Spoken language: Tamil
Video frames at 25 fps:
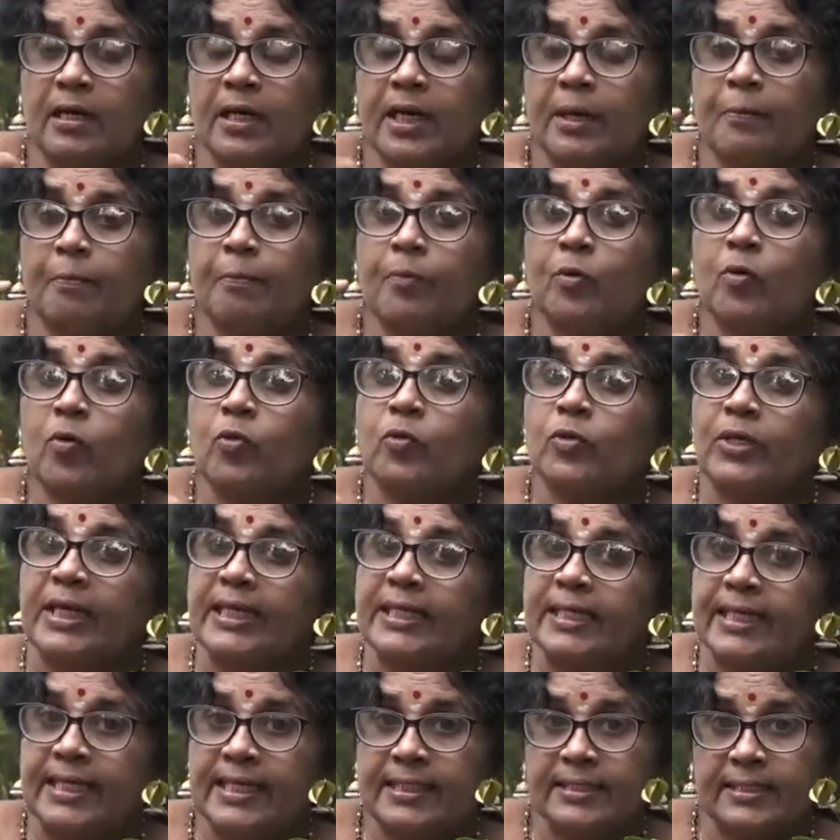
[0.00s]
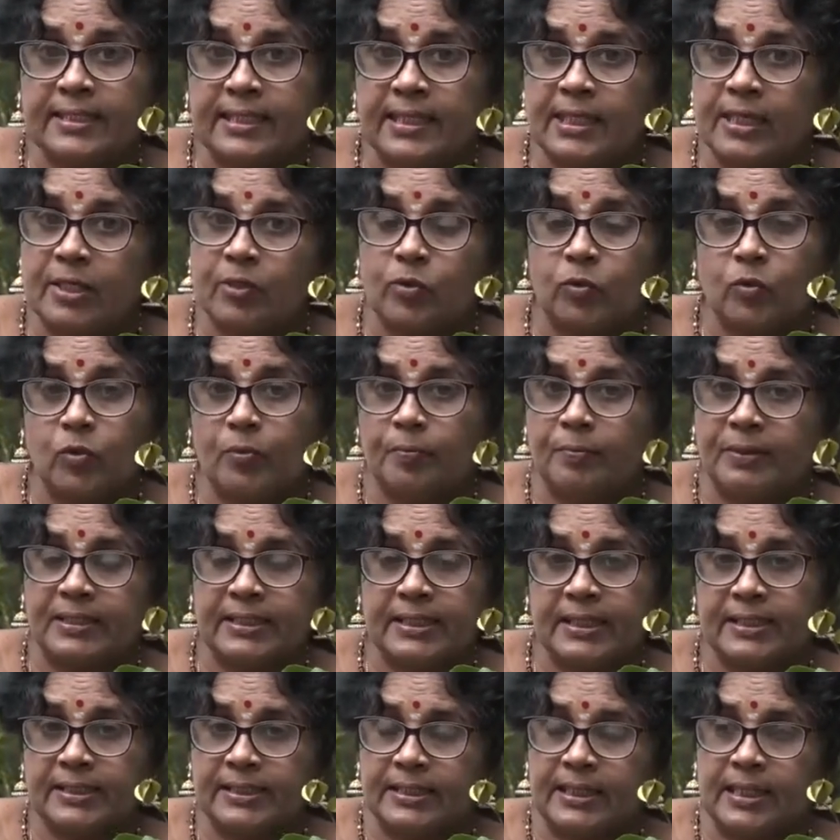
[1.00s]
ஹிப்போக்ரட்டேசிய
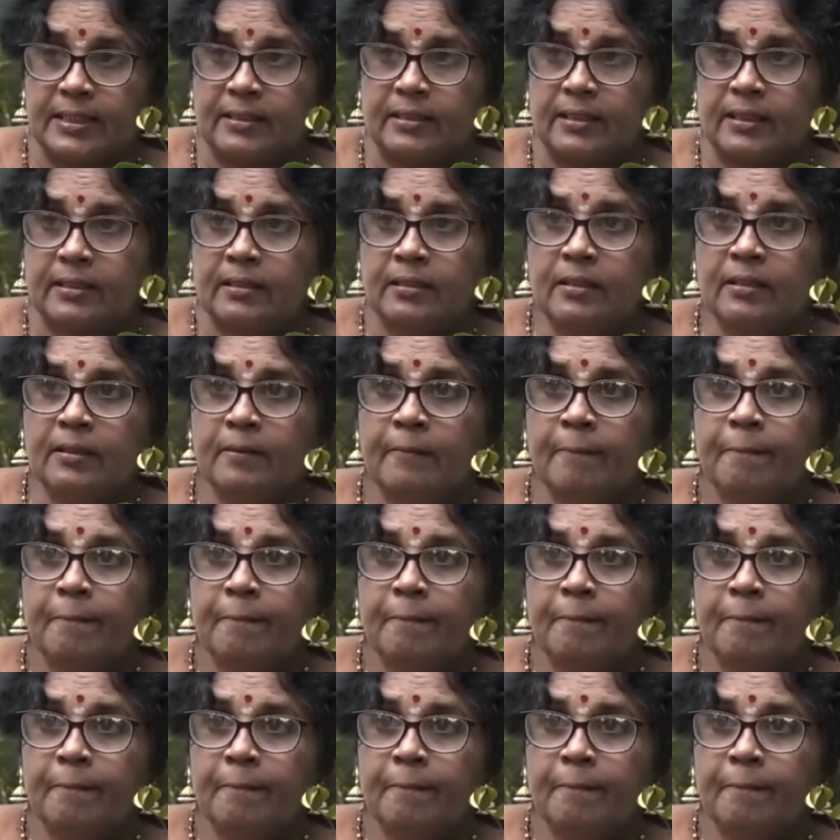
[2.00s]
குடும்பத்தை சேர்ந்தது